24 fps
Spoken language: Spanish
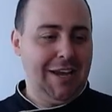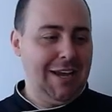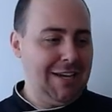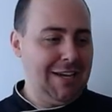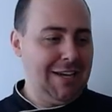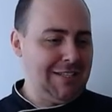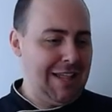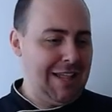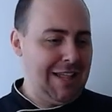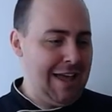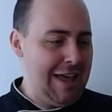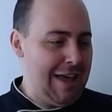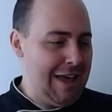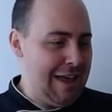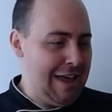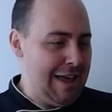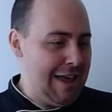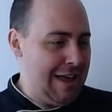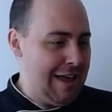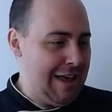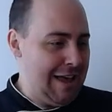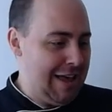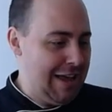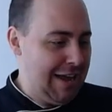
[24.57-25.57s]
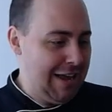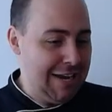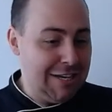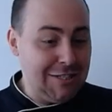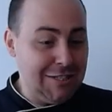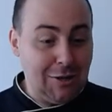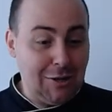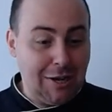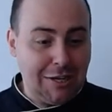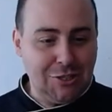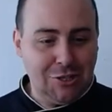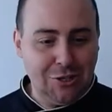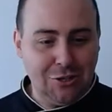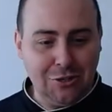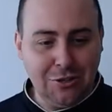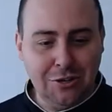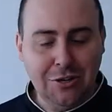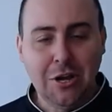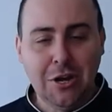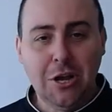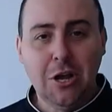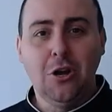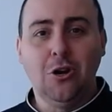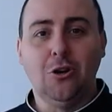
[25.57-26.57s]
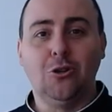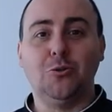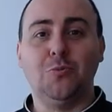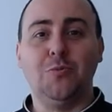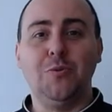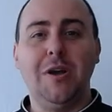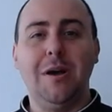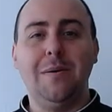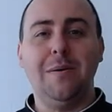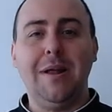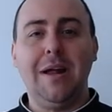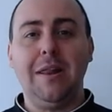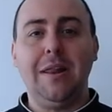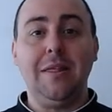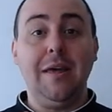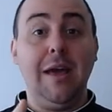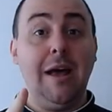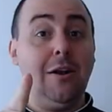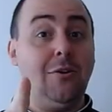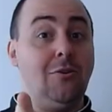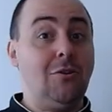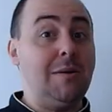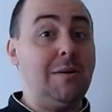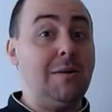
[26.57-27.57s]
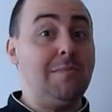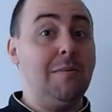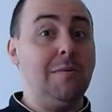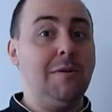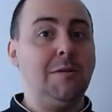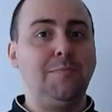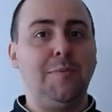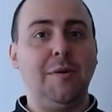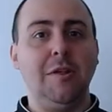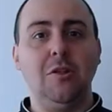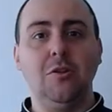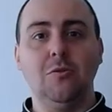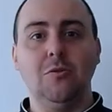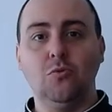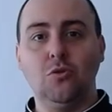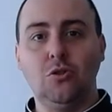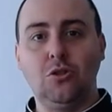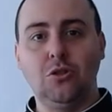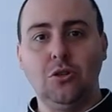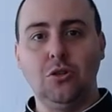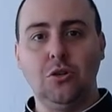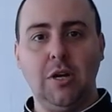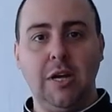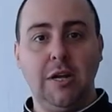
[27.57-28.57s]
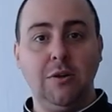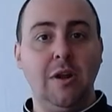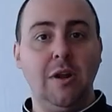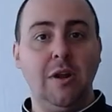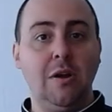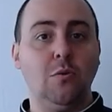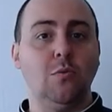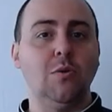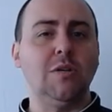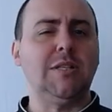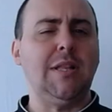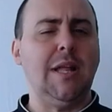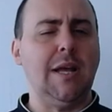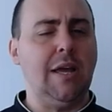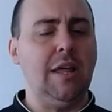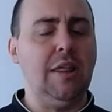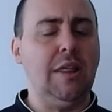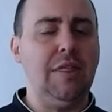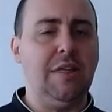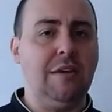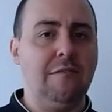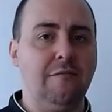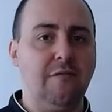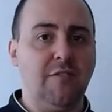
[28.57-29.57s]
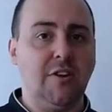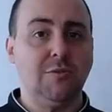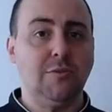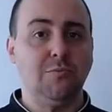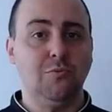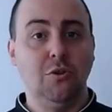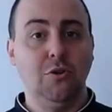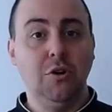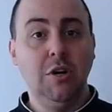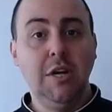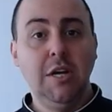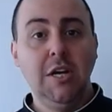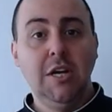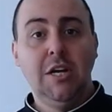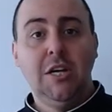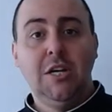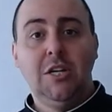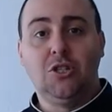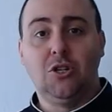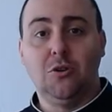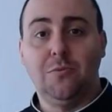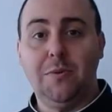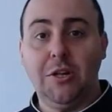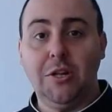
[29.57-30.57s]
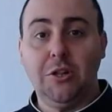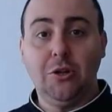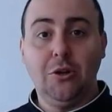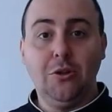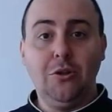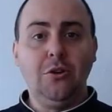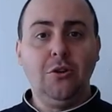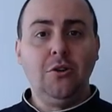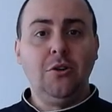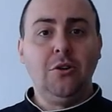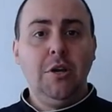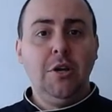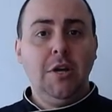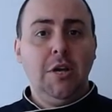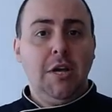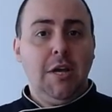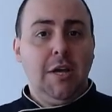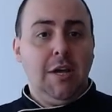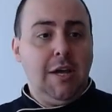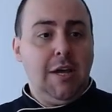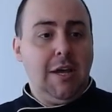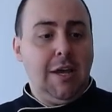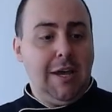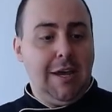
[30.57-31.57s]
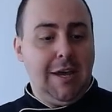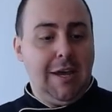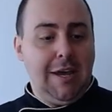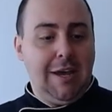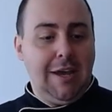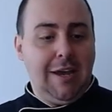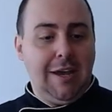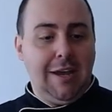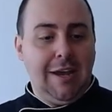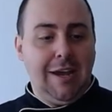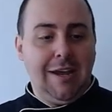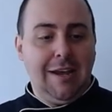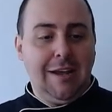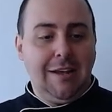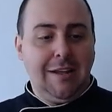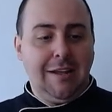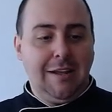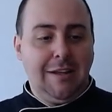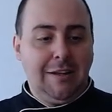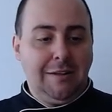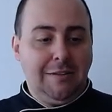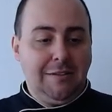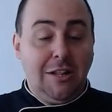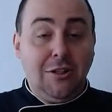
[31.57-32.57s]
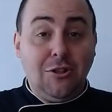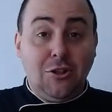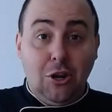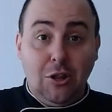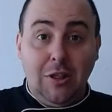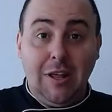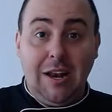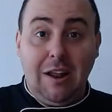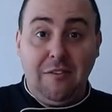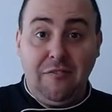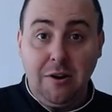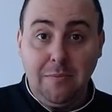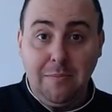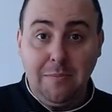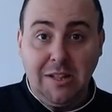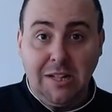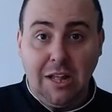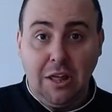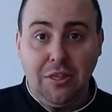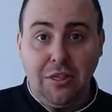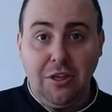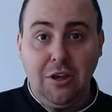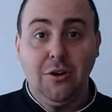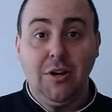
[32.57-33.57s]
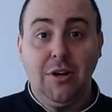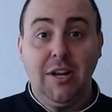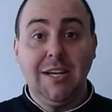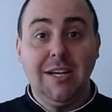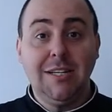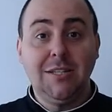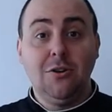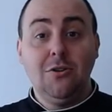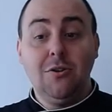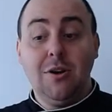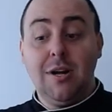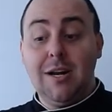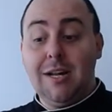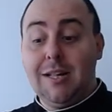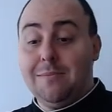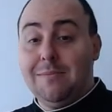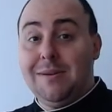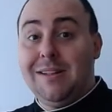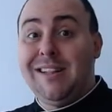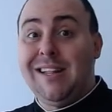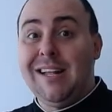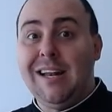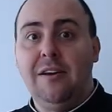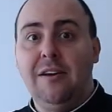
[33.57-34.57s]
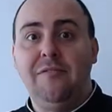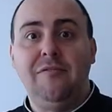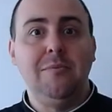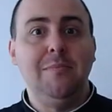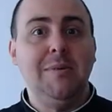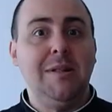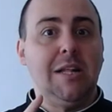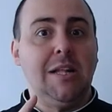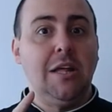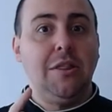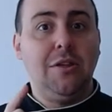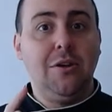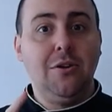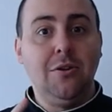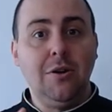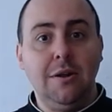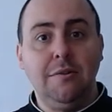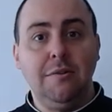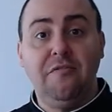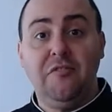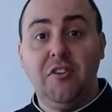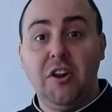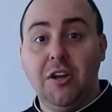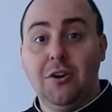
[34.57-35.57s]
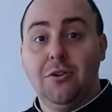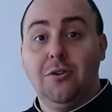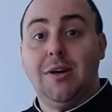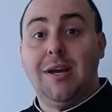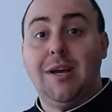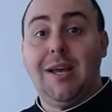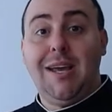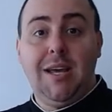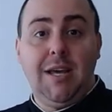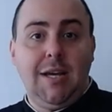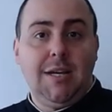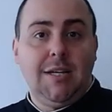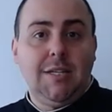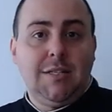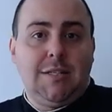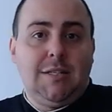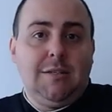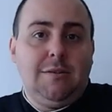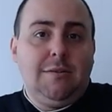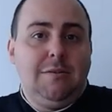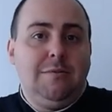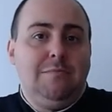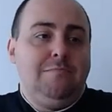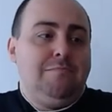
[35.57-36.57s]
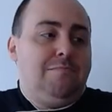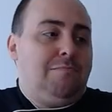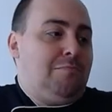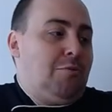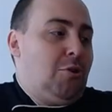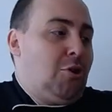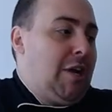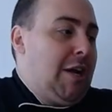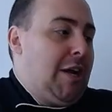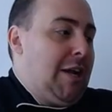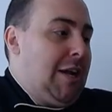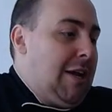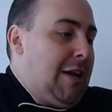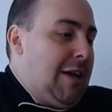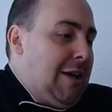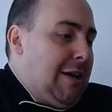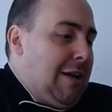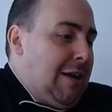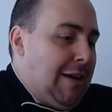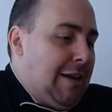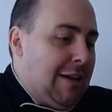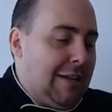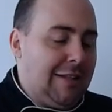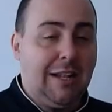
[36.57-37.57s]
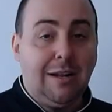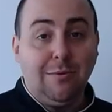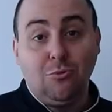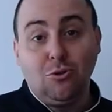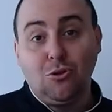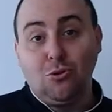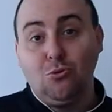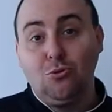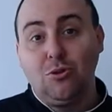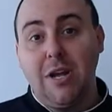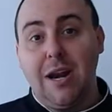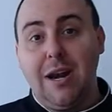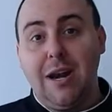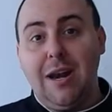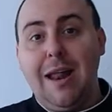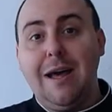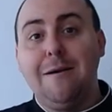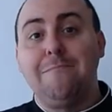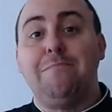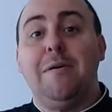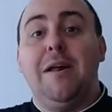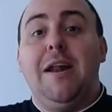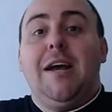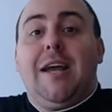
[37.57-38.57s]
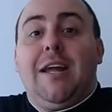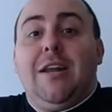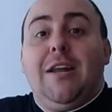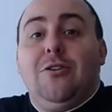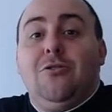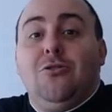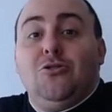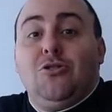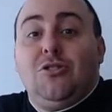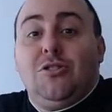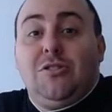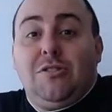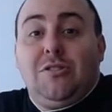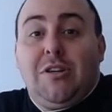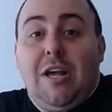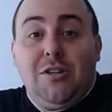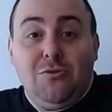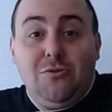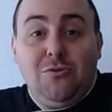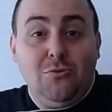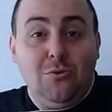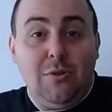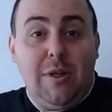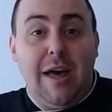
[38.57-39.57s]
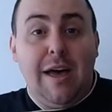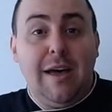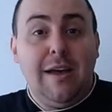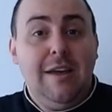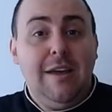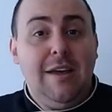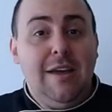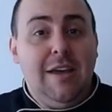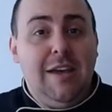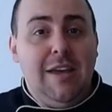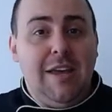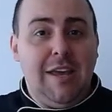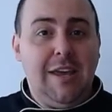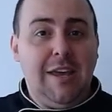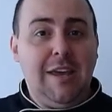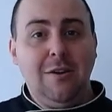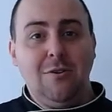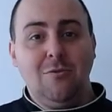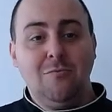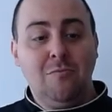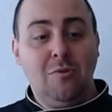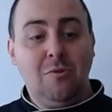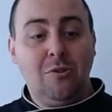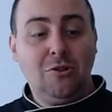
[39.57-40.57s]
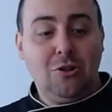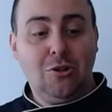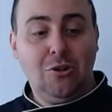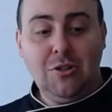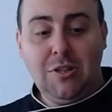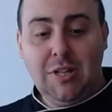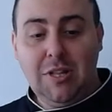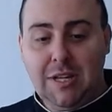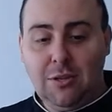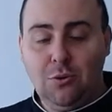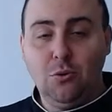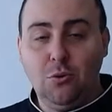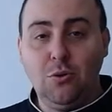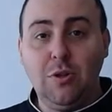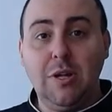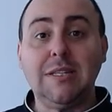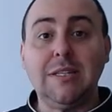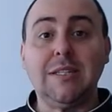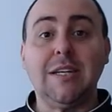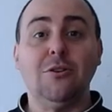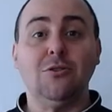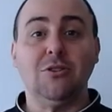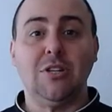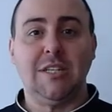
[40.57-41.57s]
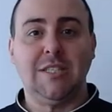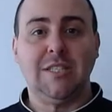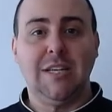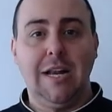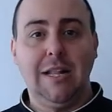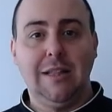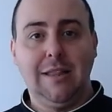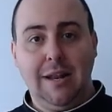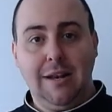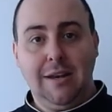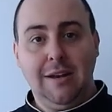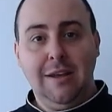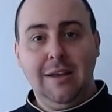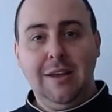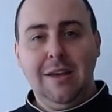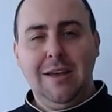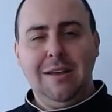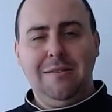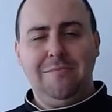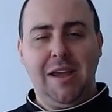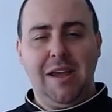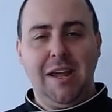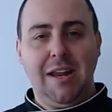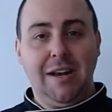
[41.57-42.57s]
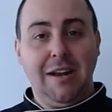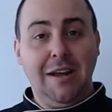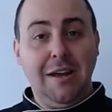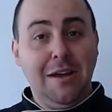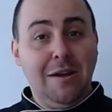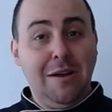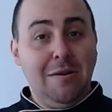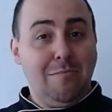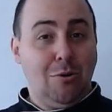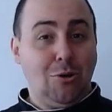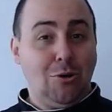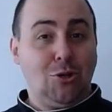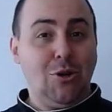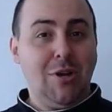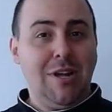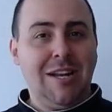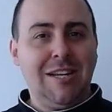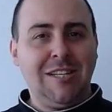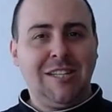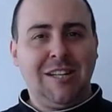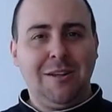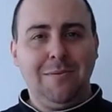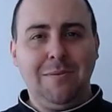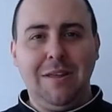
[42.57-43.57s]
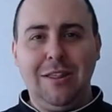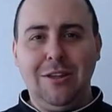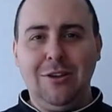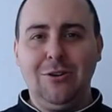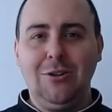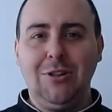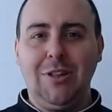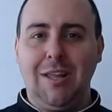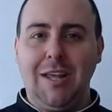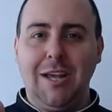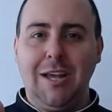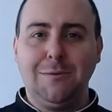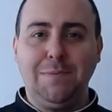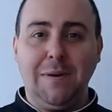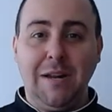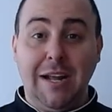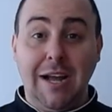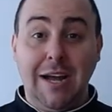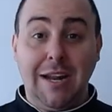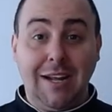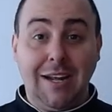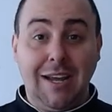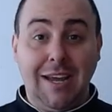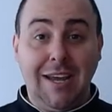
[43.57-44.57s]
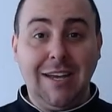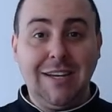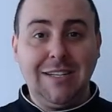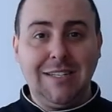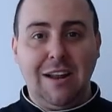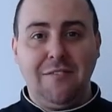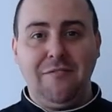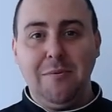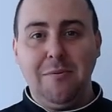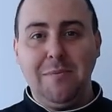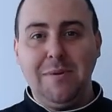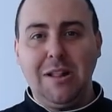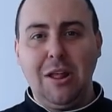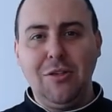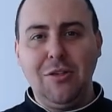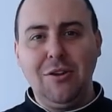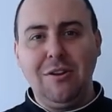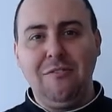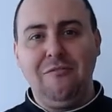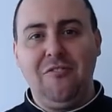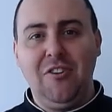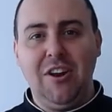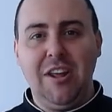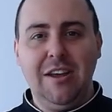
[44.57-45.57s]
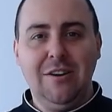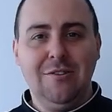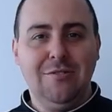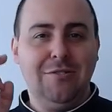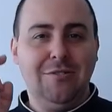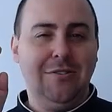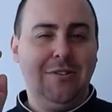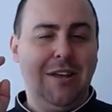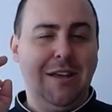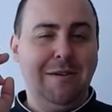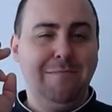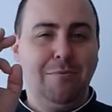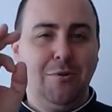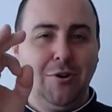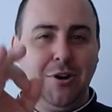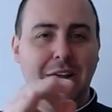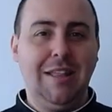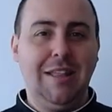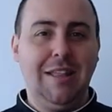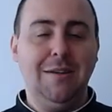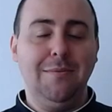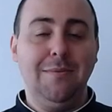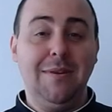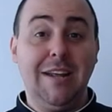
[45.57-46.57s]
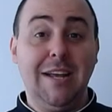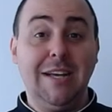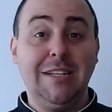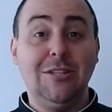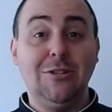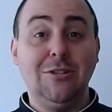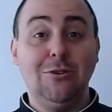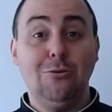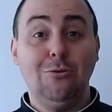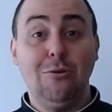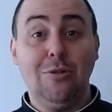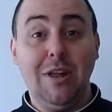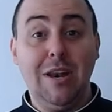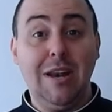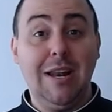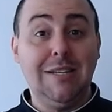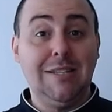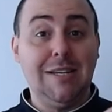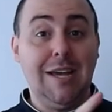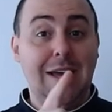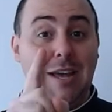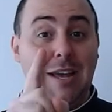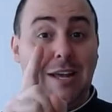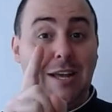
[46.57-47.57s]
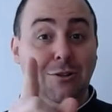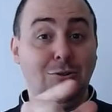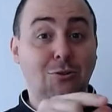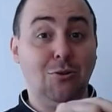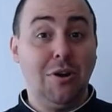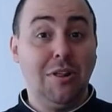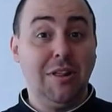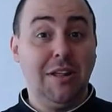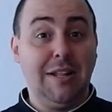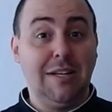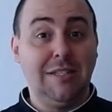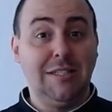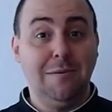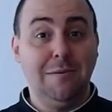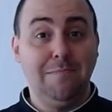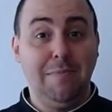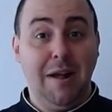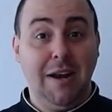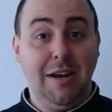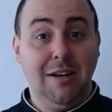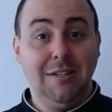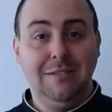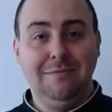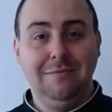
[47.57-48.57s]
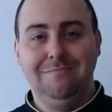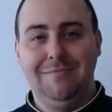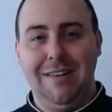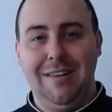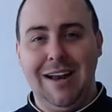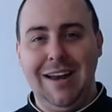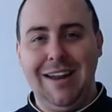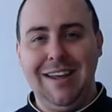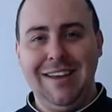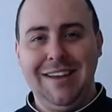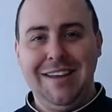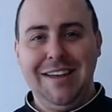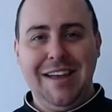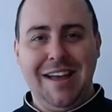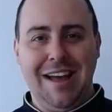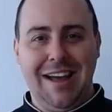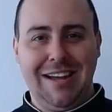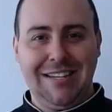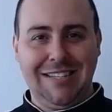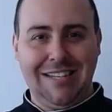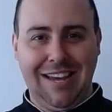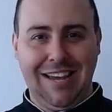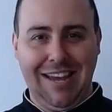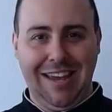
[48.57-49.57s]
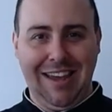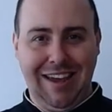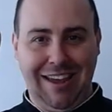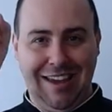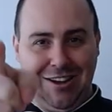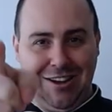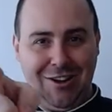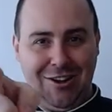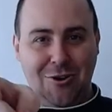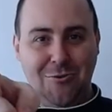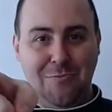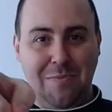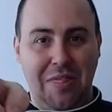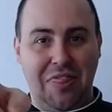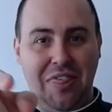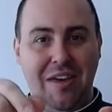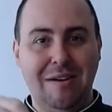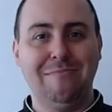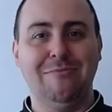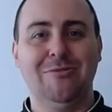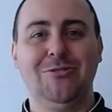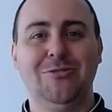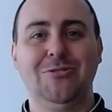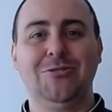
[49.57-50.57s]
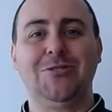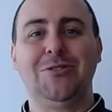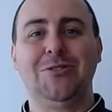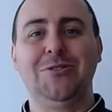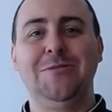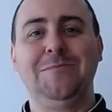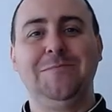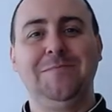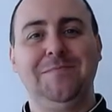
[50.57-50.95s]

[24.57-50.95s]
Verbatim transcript: Esta, en esta ocasión os voy a hablar de algo que me habéis pedido mucho en una encuesta que hice en Facebook, sobre todo eh, dentro de la fermentación, y es concretamente la fermentación en frío. ¿Qué es? ¿Por qué tenemos que usarla? ¿Para qué nos ayuda? Y un montón de dudas que os asaltan. Bien, pues hoy en este vídeo te voy a explicar qué es la fermentación en frío y por qué deberías introducirla ya en tus recetas de pan. ¿vale? Así que comenzamos.